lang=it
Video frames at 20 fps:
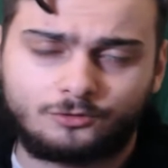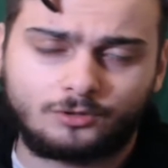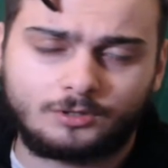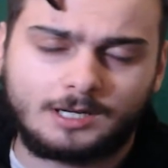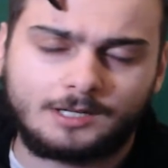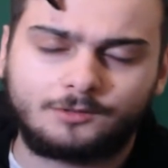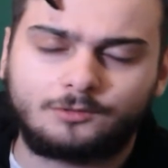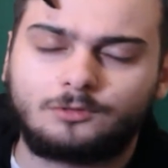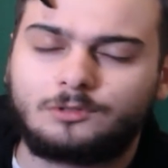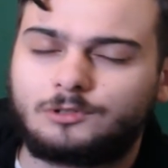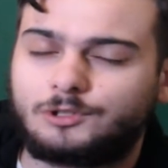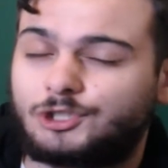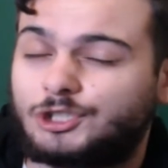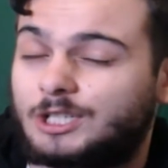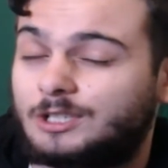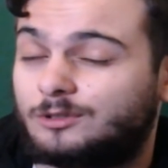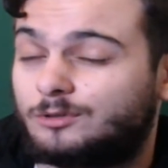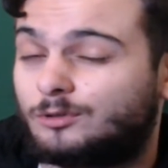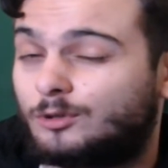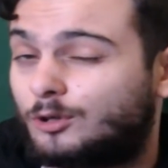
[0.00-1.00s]
giocato
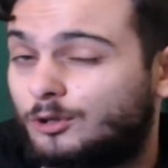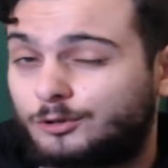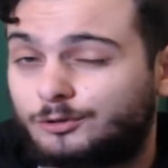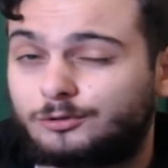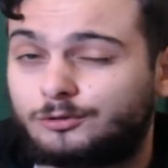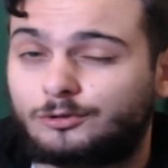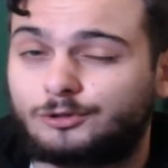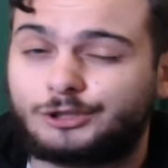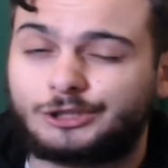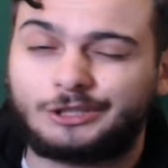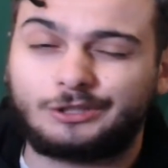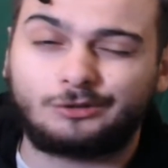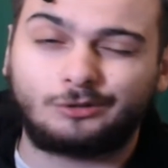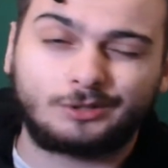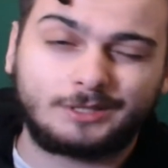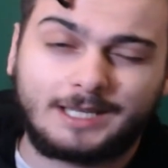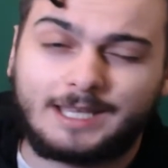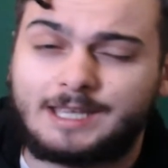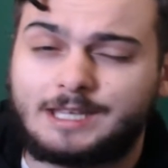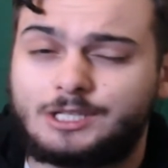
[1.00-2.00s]
108,
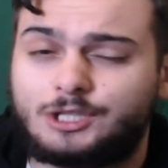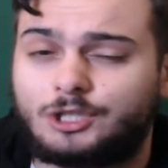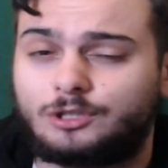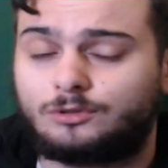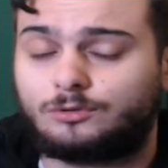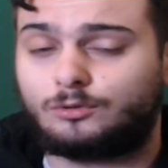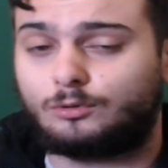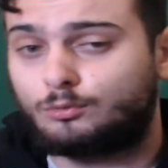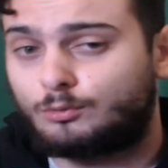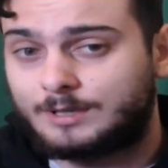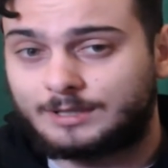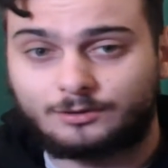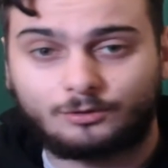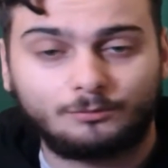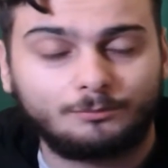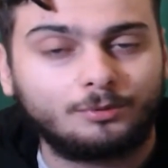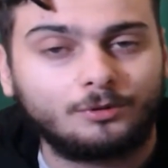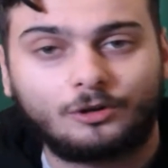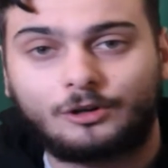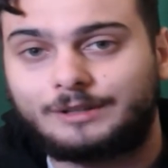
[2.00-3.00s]
106, 102, sto
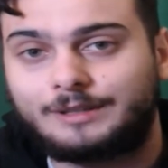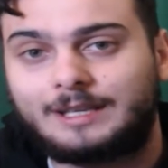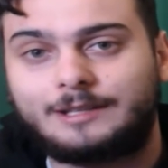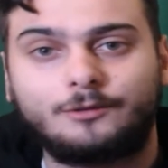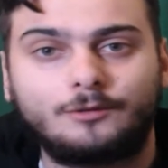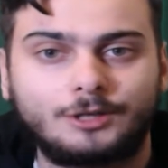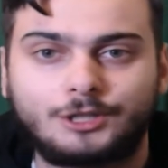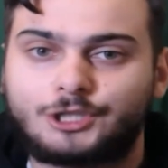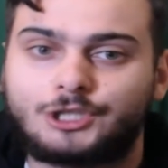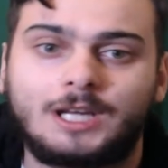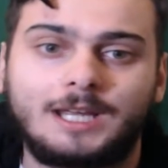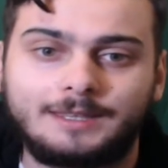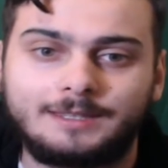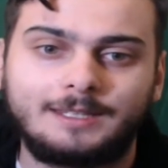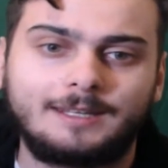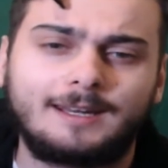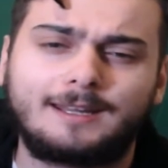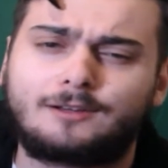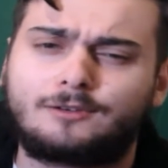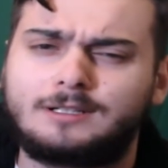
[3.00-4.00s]
un po' andando a
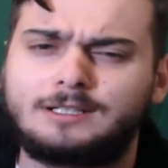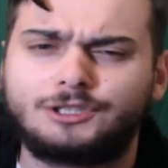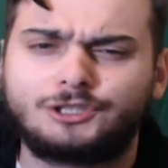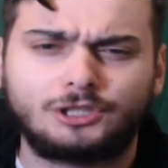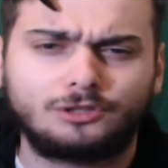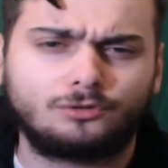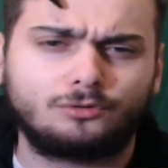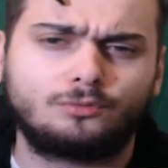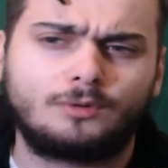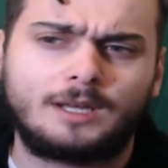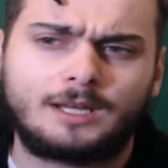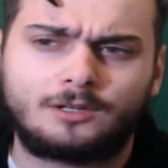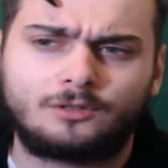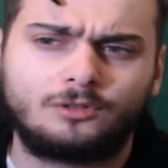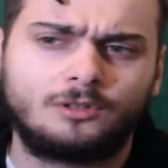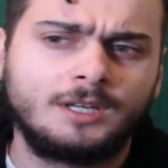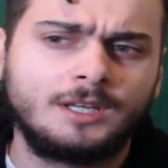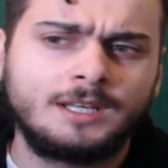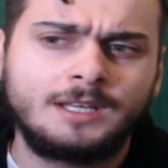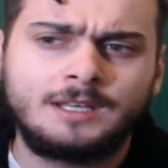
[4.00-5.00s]
scendere, il 102
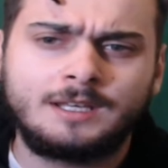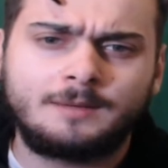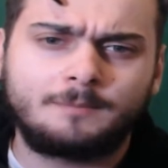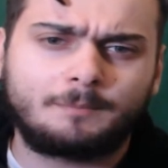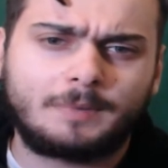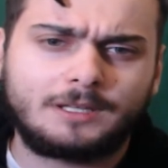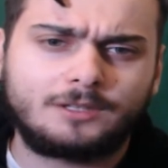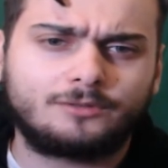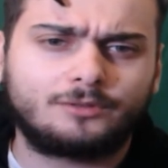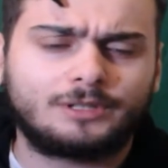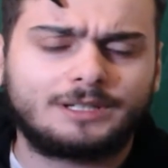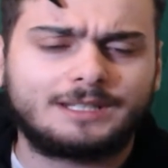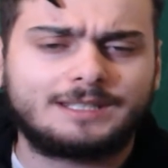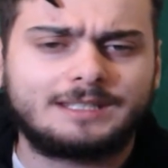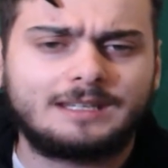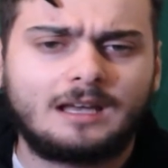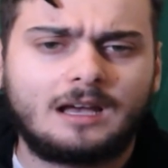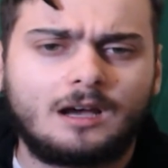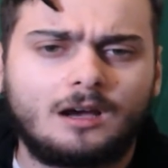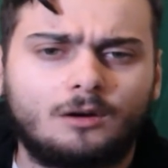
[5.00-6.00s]
ecco, penso che
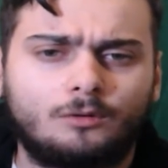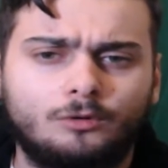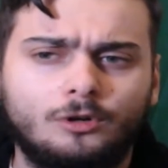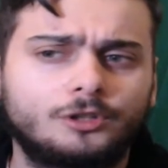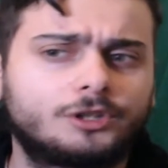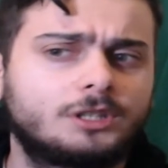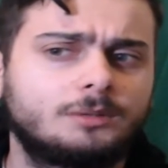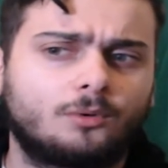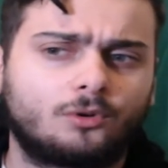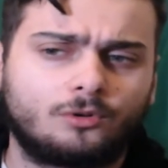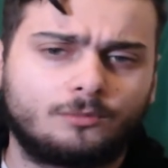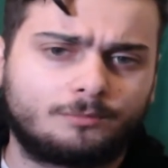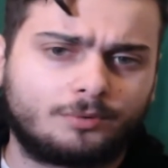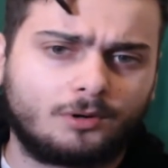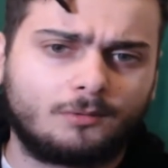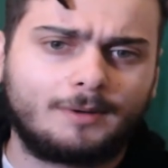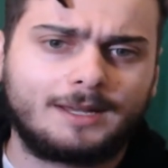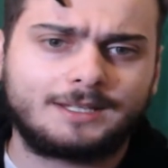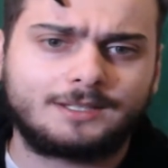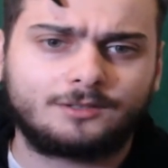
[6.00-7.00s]
sia un ottimo
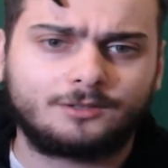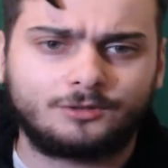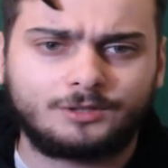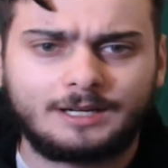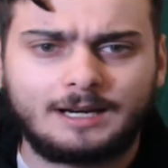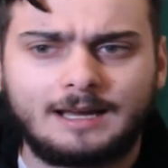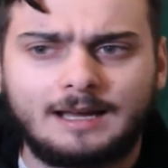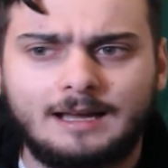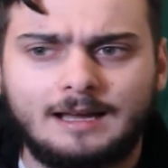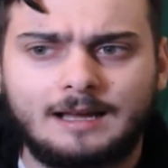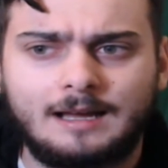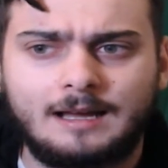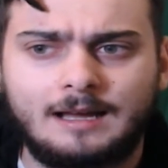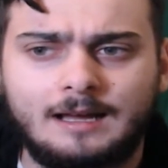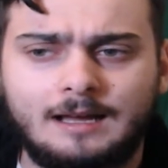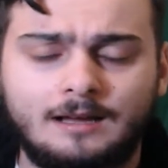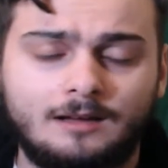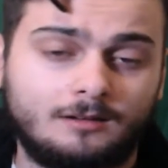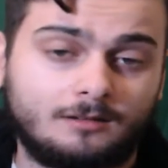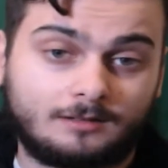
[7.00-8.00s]
compromesso
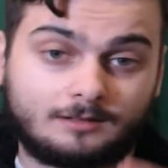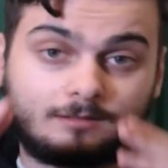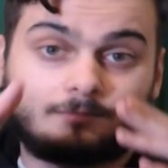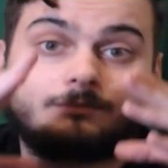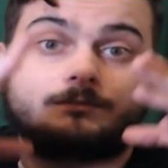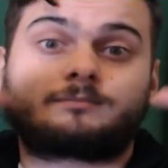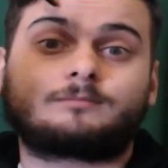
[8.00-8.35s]
tra